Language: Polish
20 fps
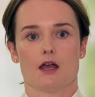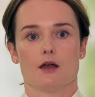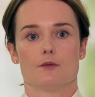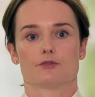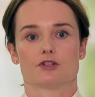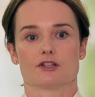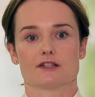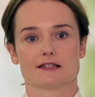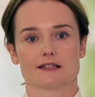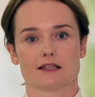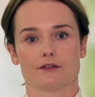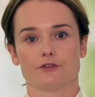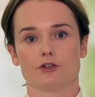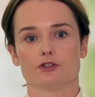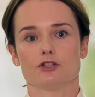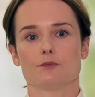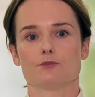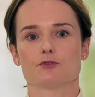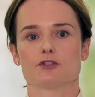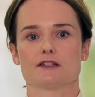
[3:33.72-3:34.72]

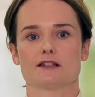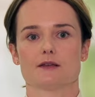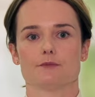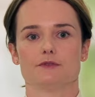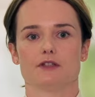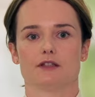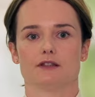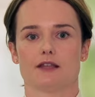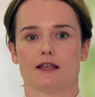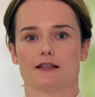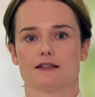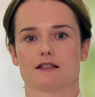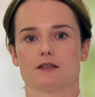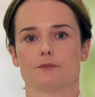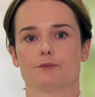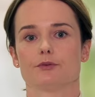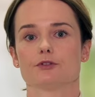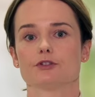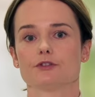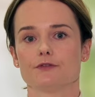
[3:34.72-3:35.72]
Przedstawione przeze mnie tezy
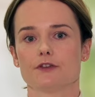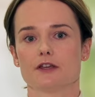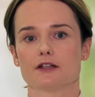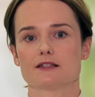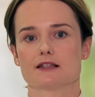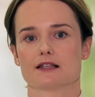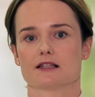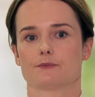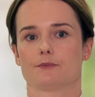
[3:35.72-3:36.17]
potwierdza